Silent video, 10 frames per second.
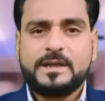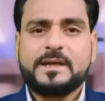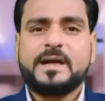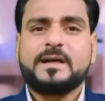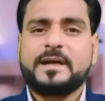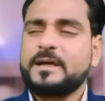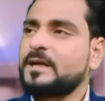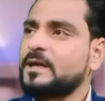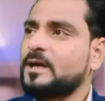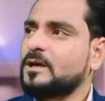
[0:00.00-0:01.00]
ये क्या
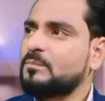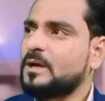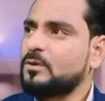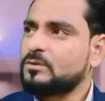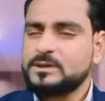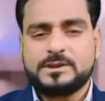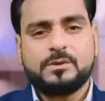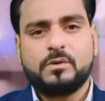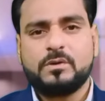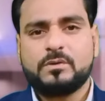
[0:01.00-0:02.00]
करेंगे कि अगर मान लो
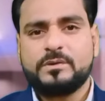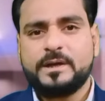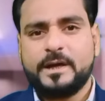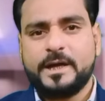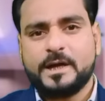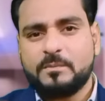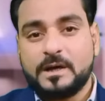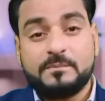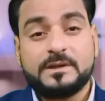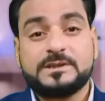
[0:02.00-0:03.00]
किसी गोल को ये एक
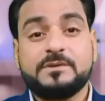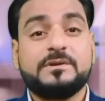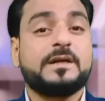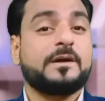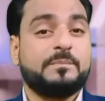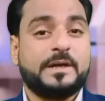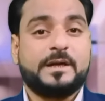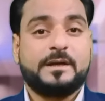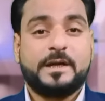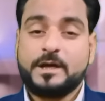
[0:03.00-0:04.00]
बार में अचीव नहीं कर
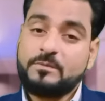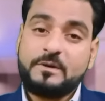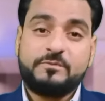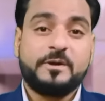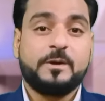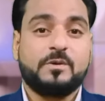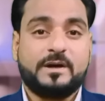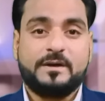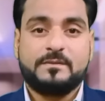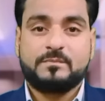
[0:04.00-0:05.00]
पाए एक बार फेल
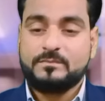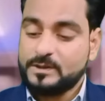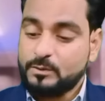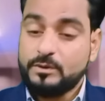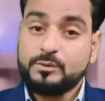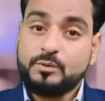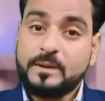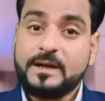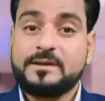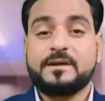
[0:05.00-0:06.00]
हो गए तो ये
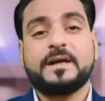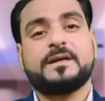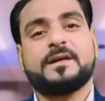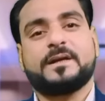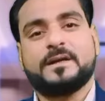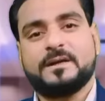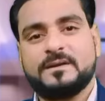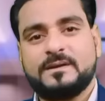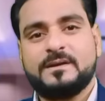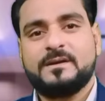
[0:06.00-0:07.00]
दोबारा ट्राई करेंगे
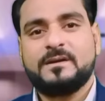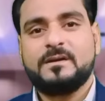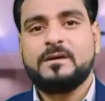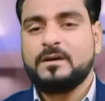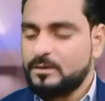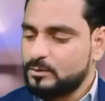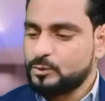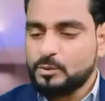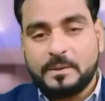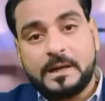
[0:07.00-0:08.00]

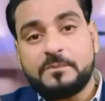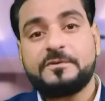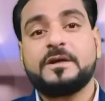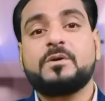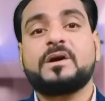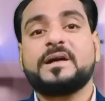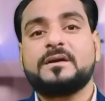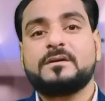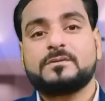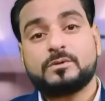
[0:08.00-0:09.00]
दोबारा फेल हो
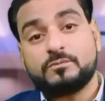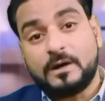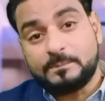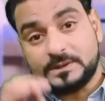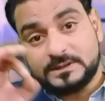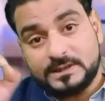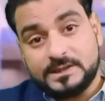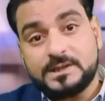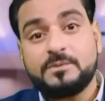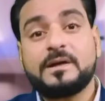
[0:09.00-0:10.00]
गए वापस
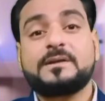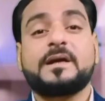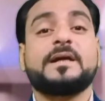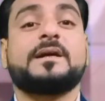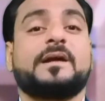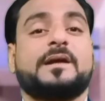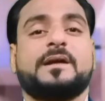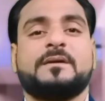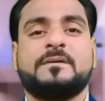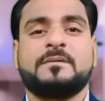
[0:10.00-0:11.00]
तीसरी बार ट्राई
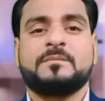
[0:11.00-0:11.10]
करेंगे